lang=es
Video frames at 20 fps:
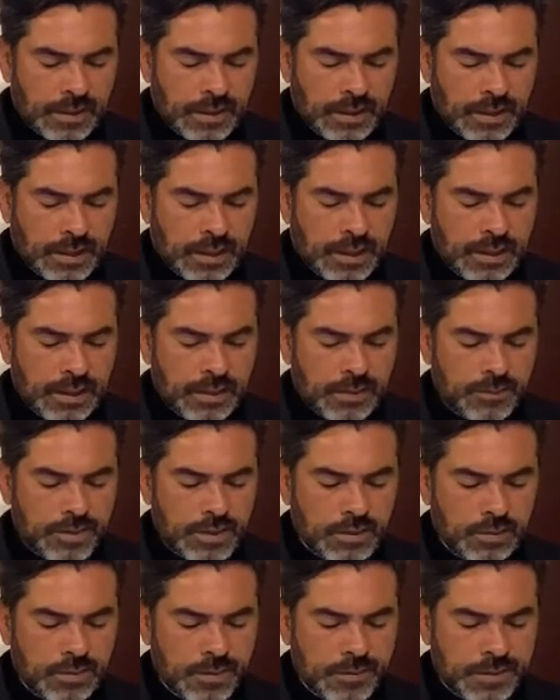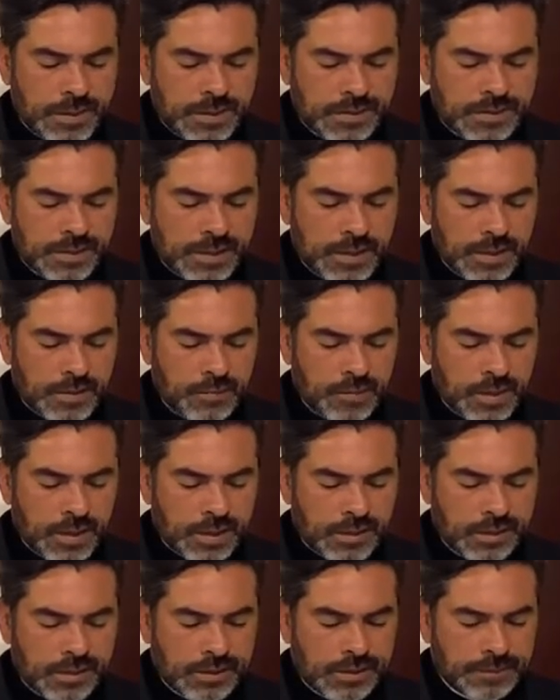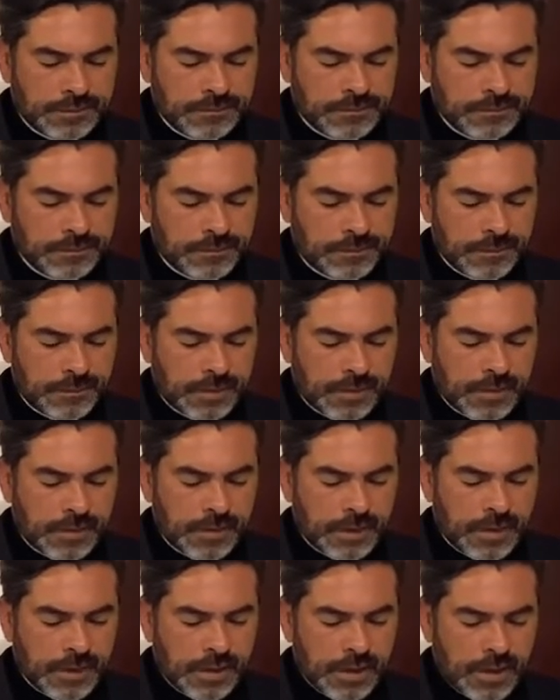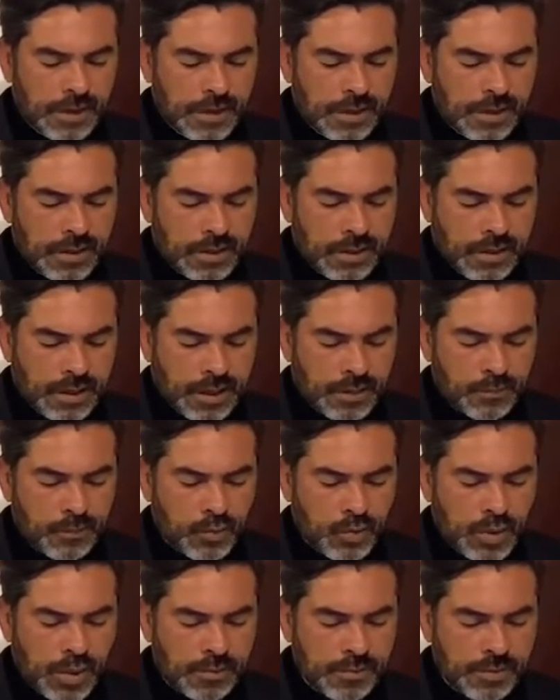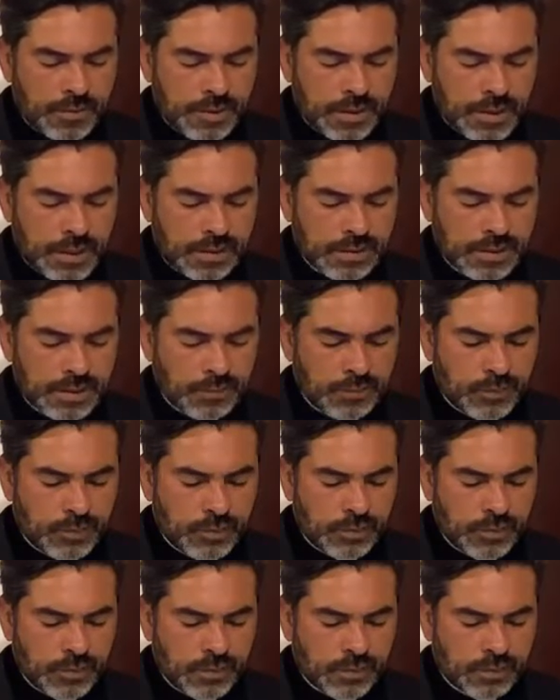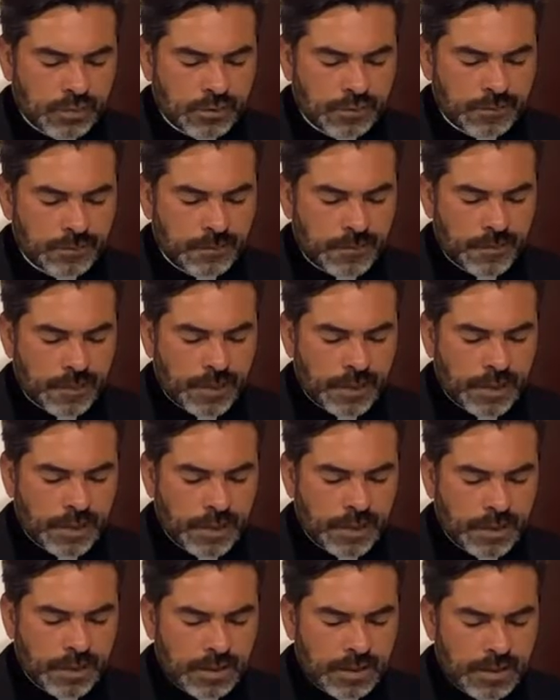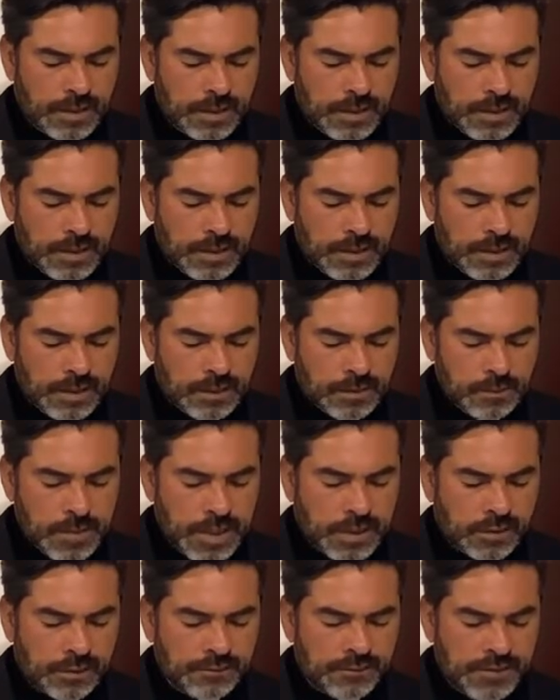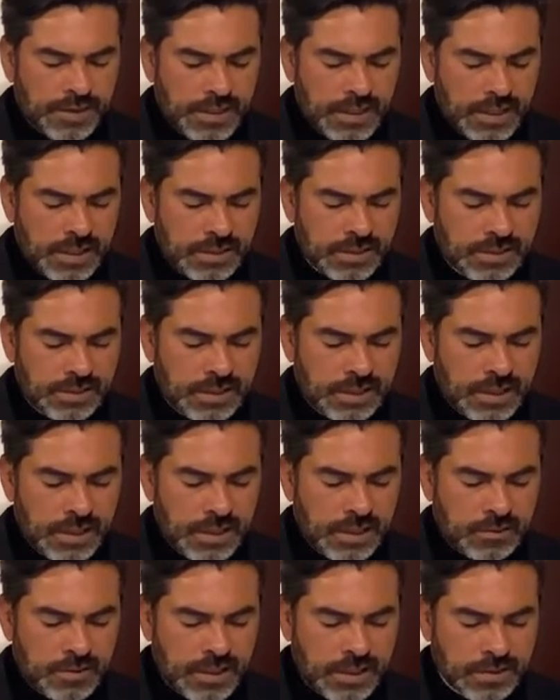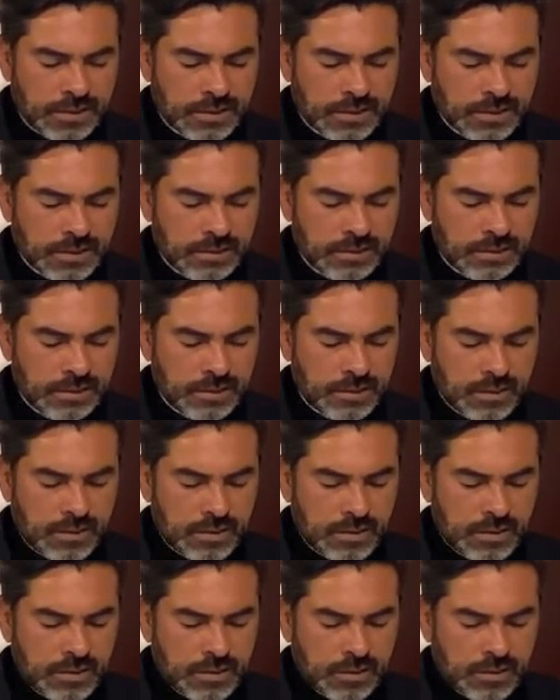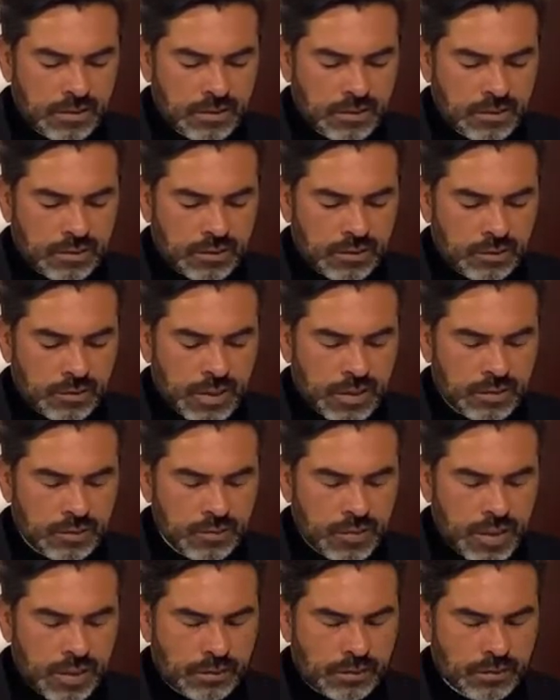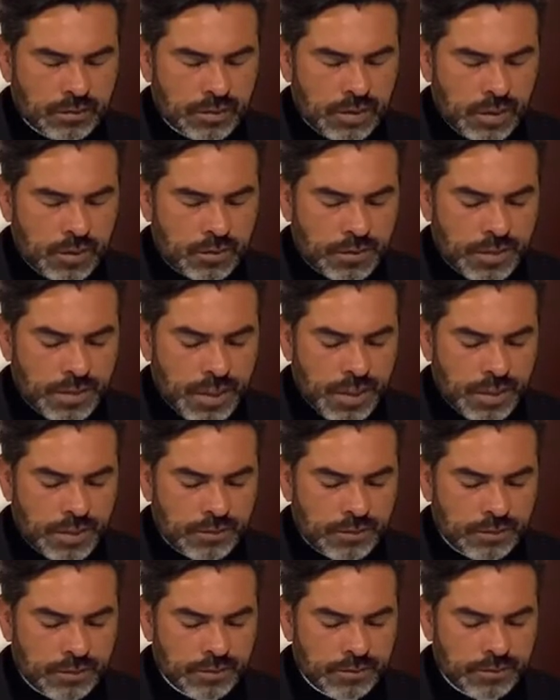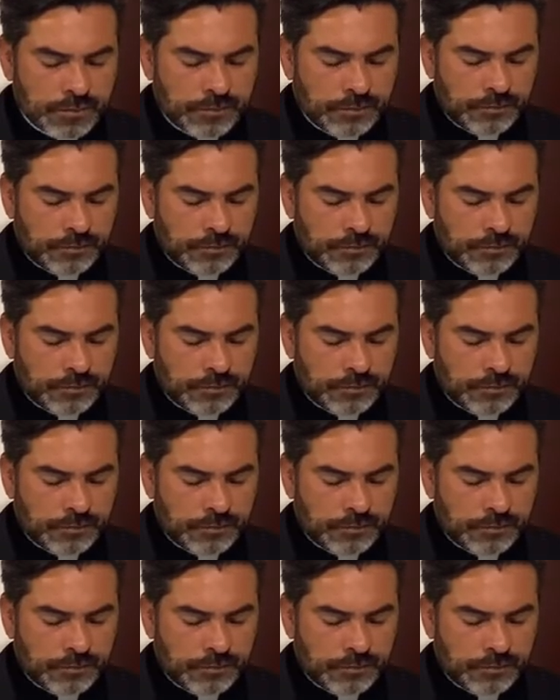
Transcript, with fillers: El enemigo me persigue a muerte, empuja mi vida al sepulcro, me confina a las tinieblas, como a los muertos ya olvidados.